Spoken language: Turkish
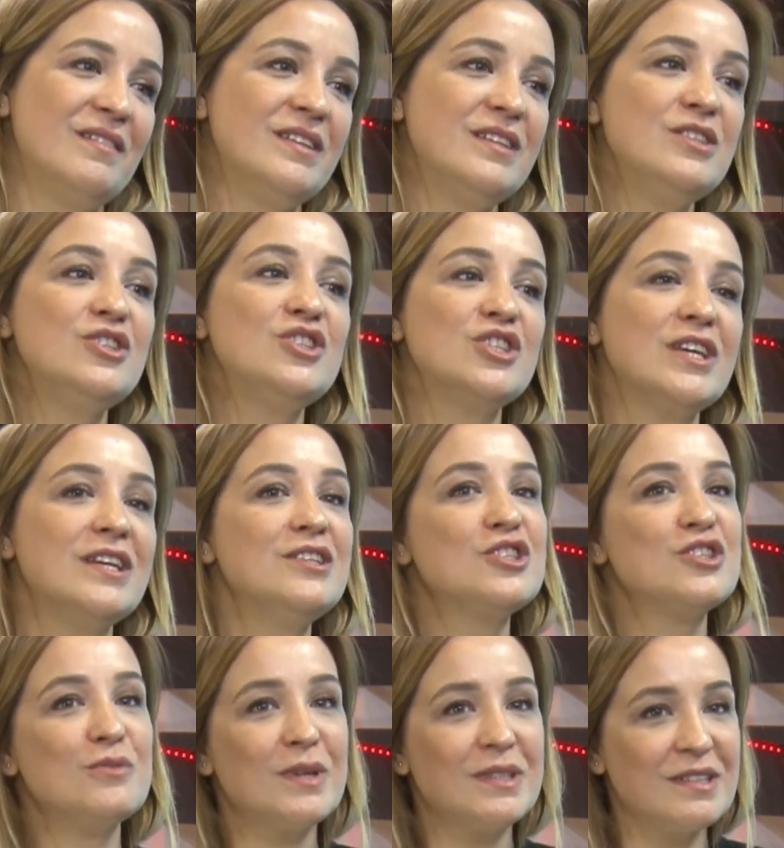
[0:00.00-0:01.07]
ve de iş
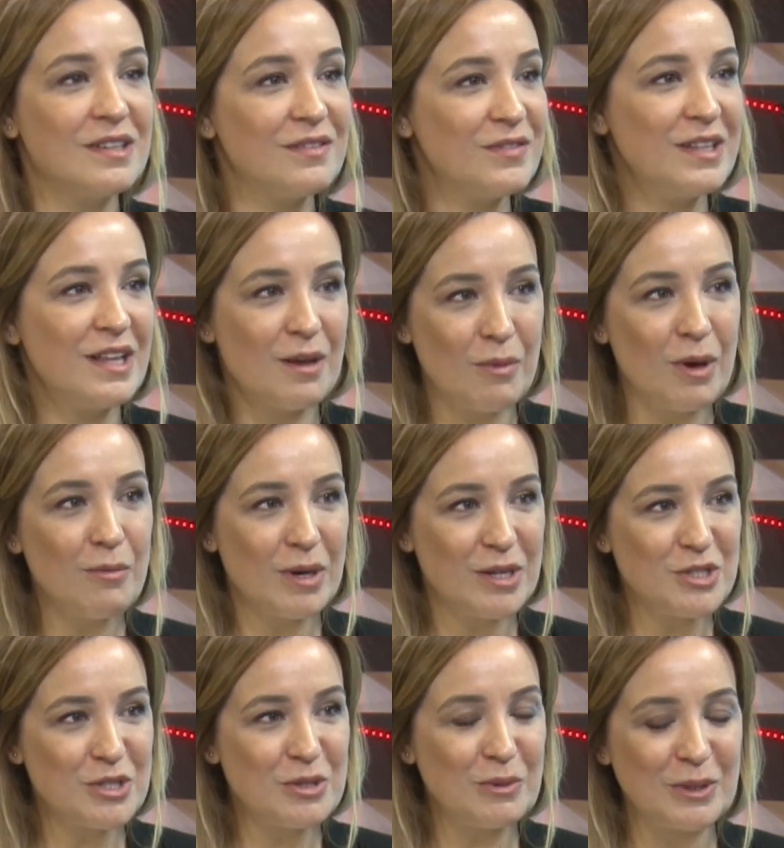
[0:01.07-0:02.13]
geliştirme tarafıyla hemen
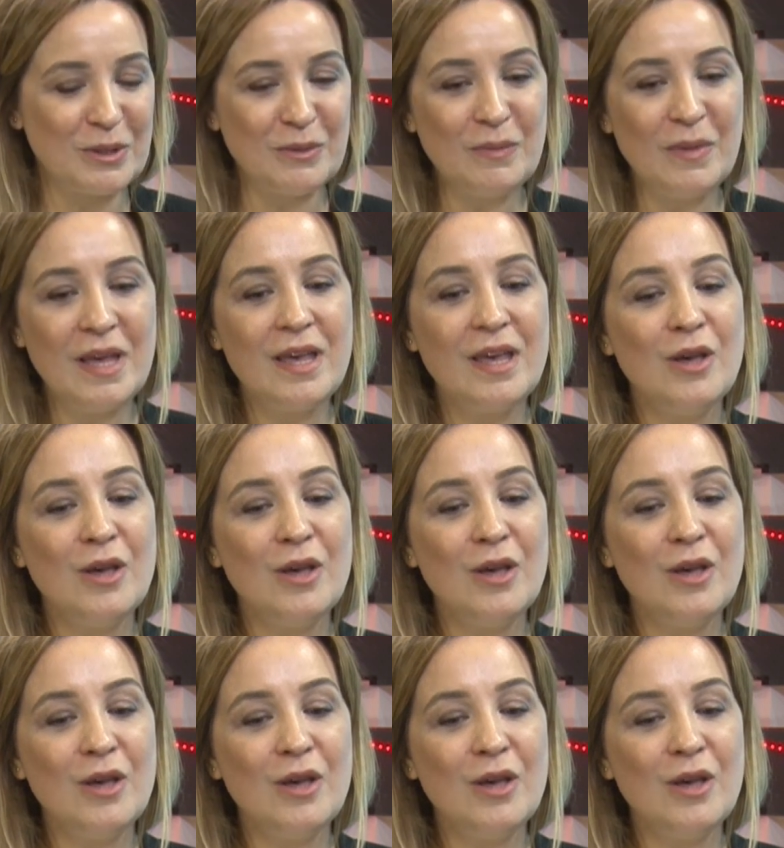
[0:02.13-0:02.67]
başlamadım.